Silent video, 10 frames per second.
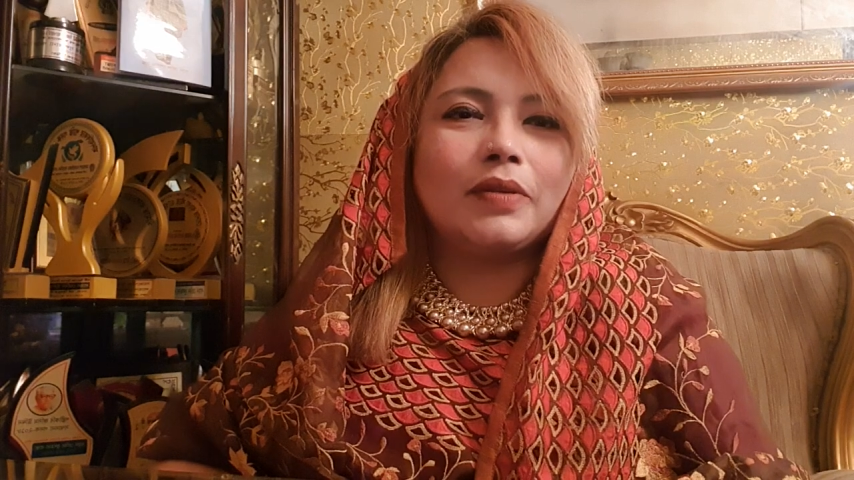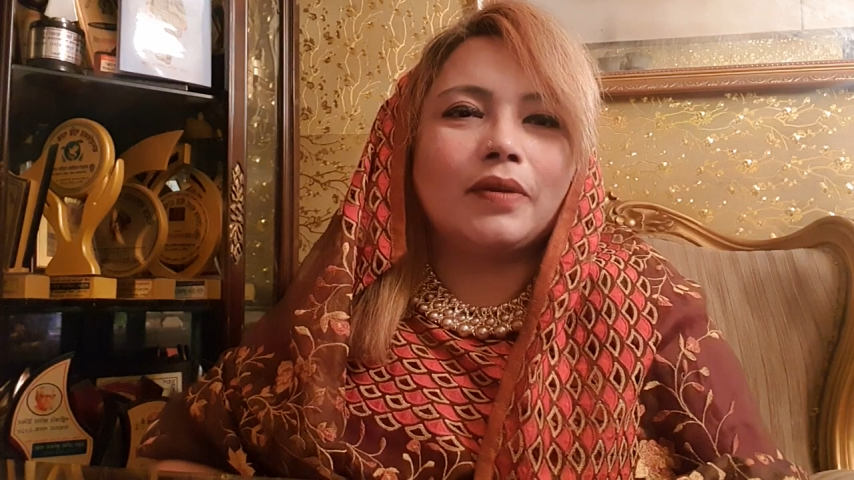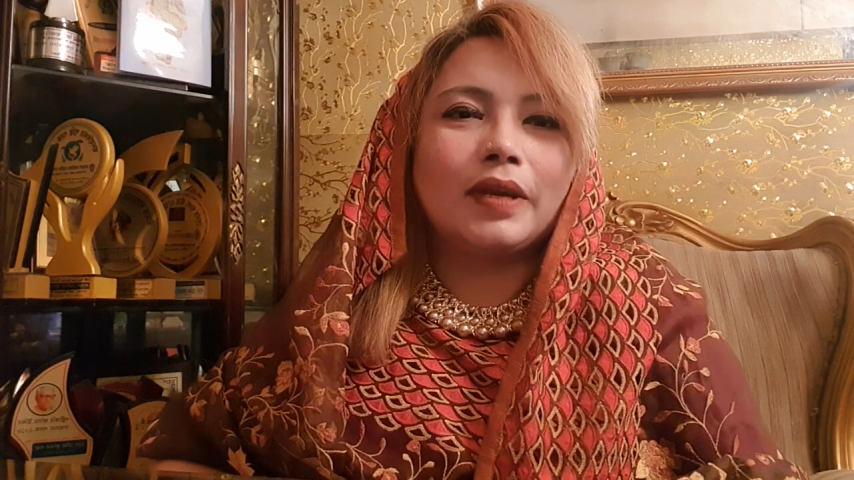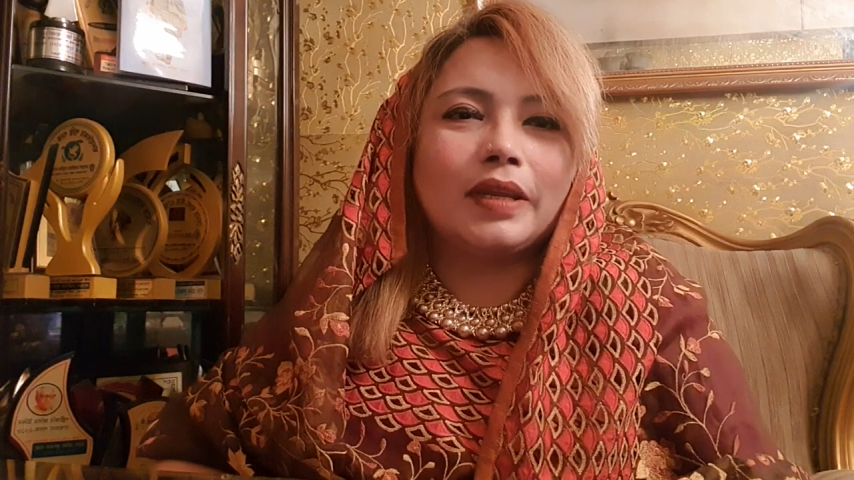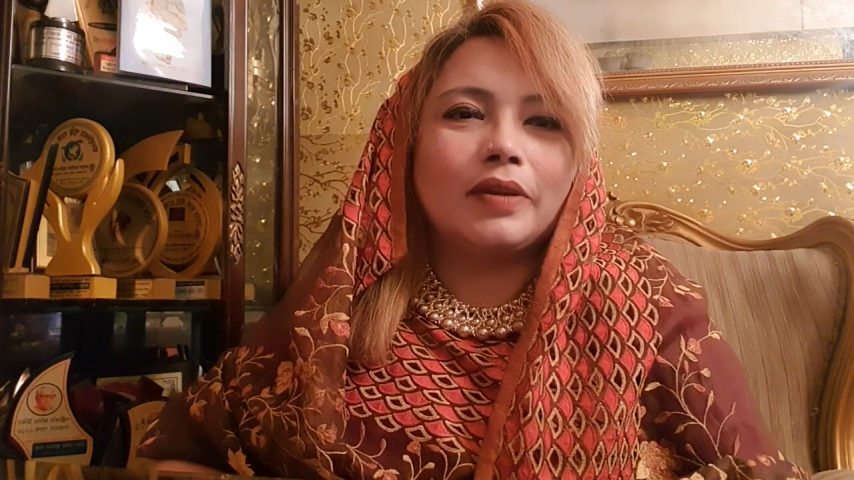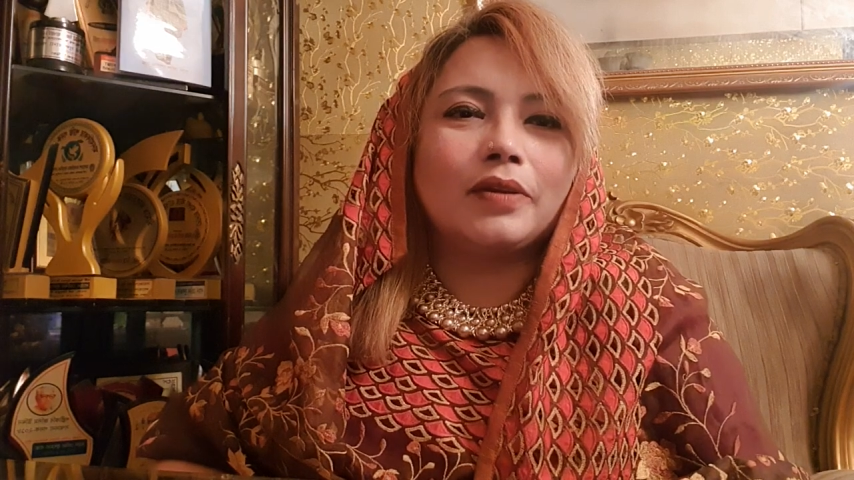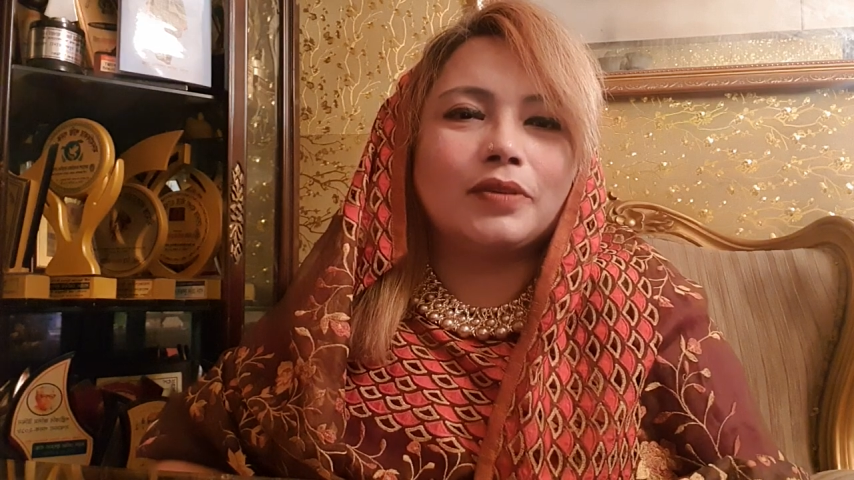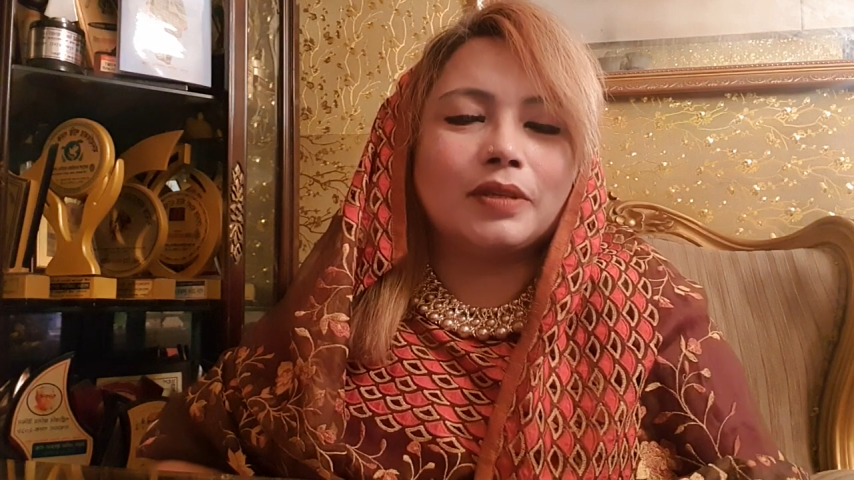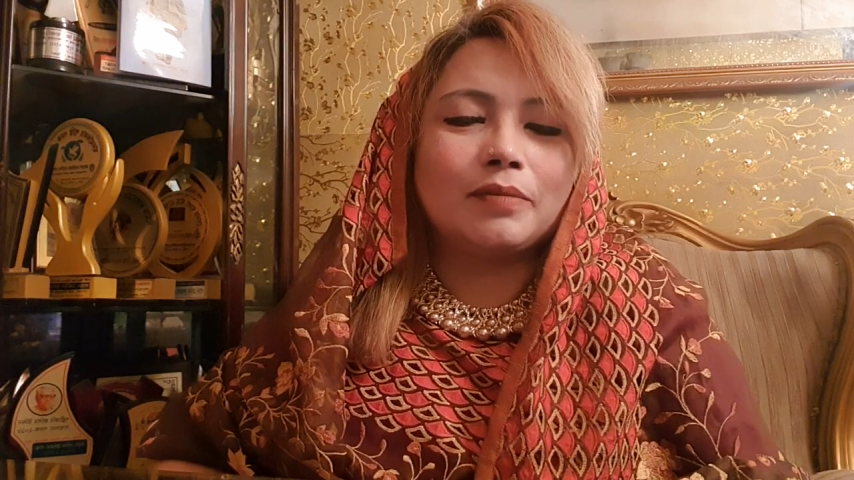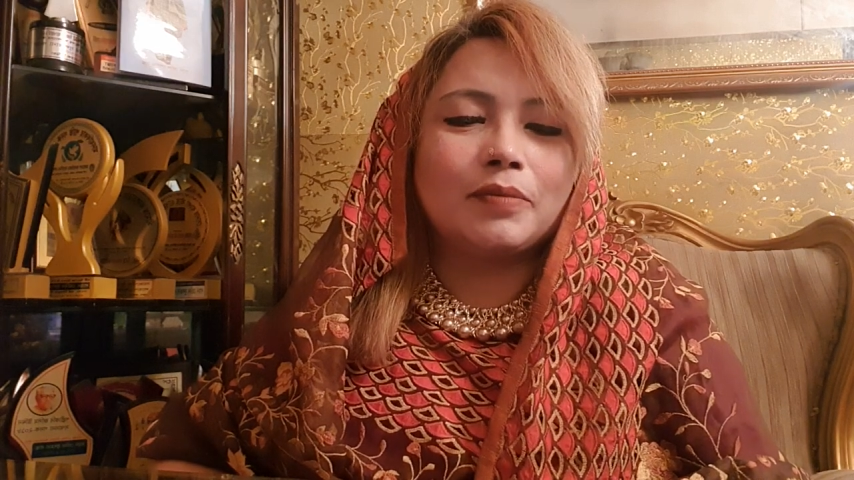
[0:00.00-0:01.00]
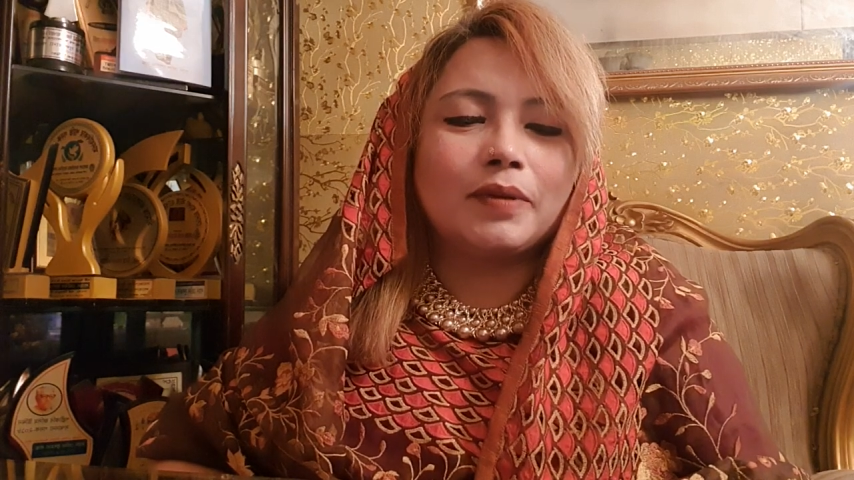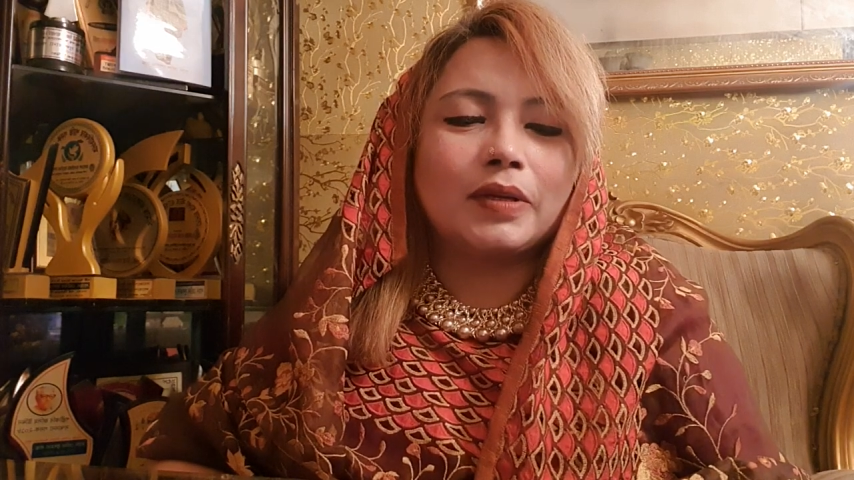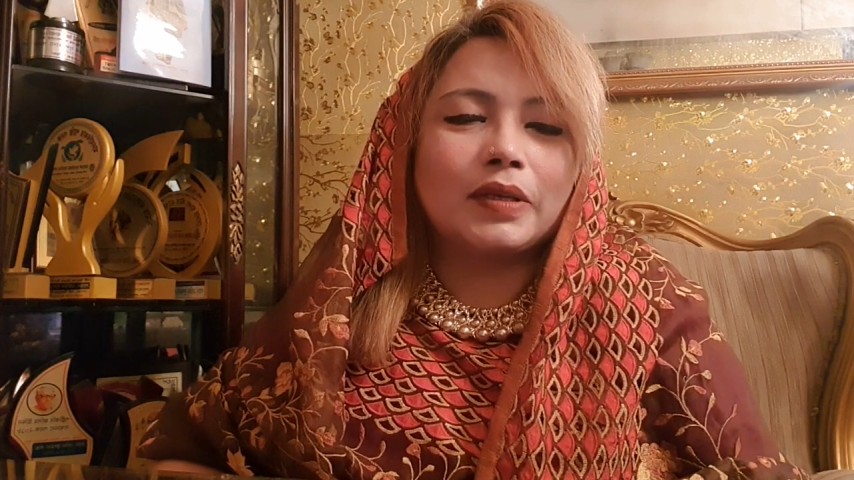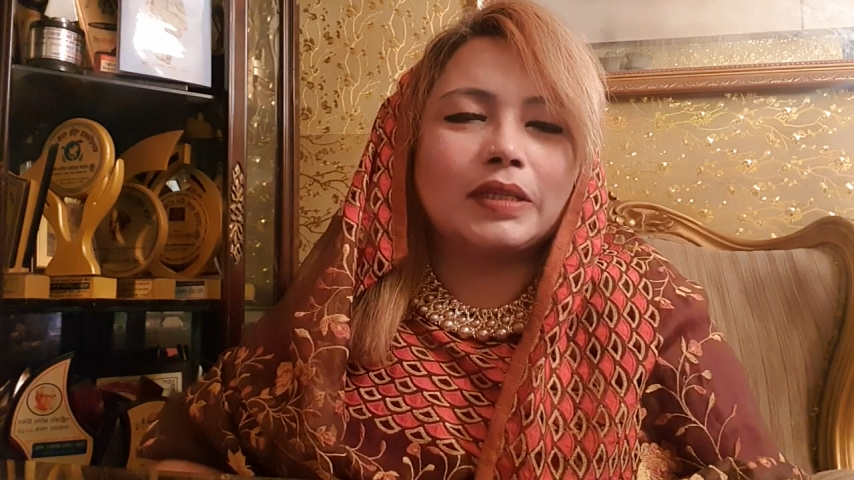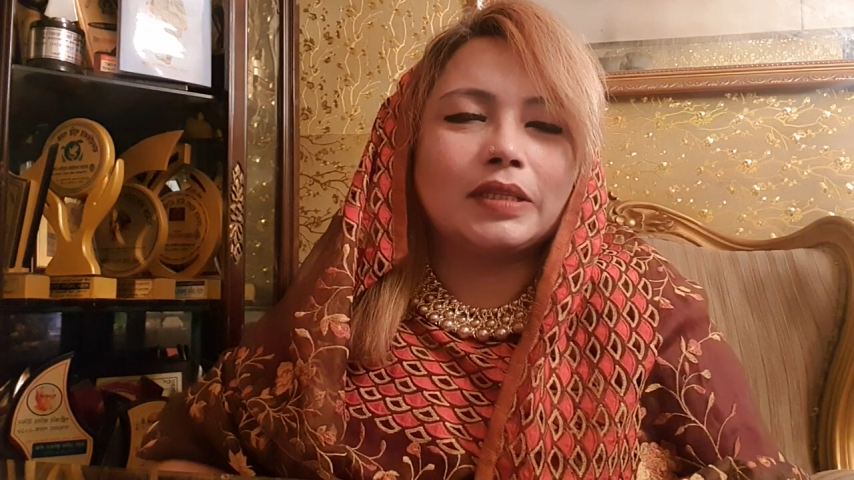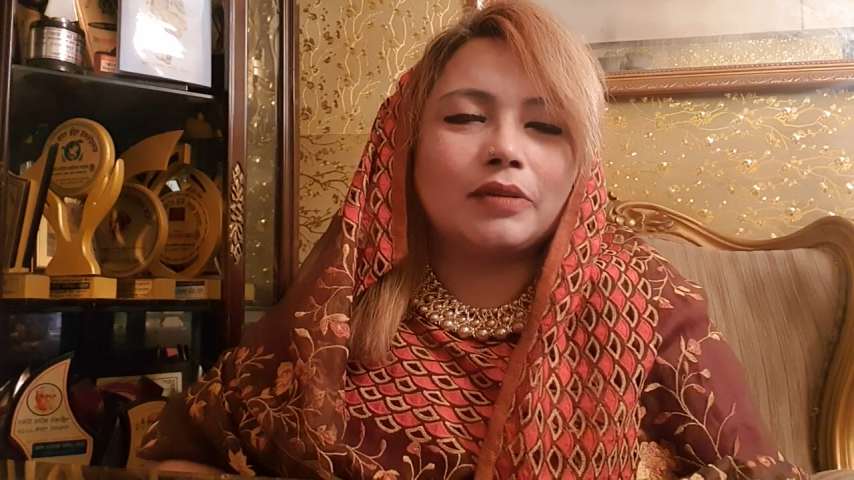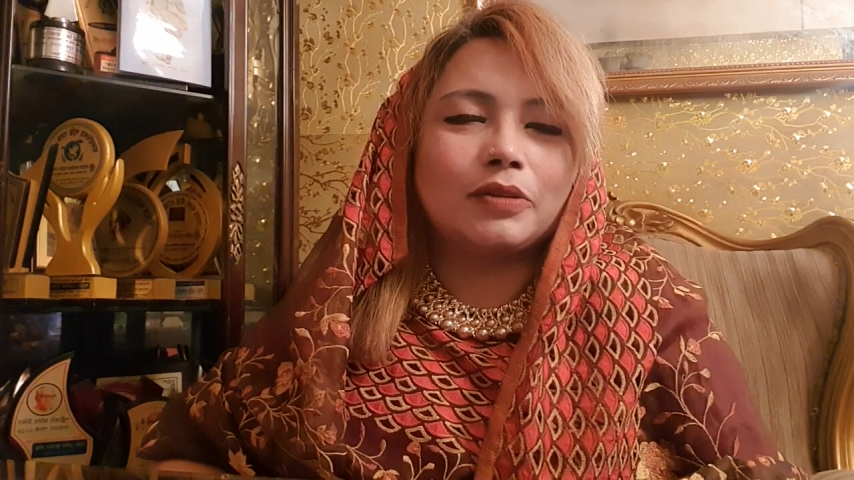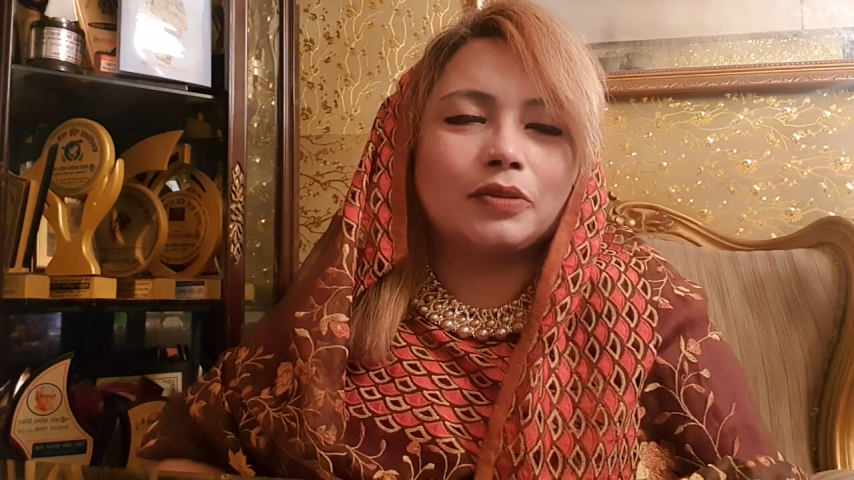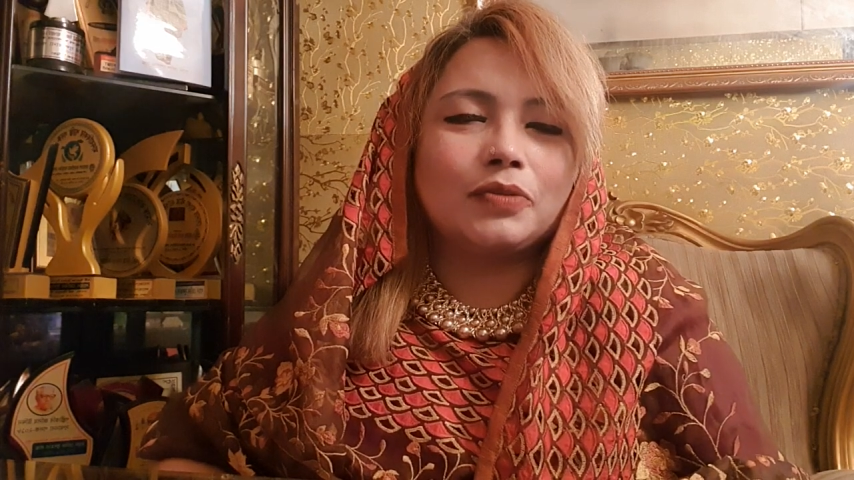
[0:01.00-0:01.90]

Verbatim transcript: ঘরে রওজা মোবারকে যাওয়ার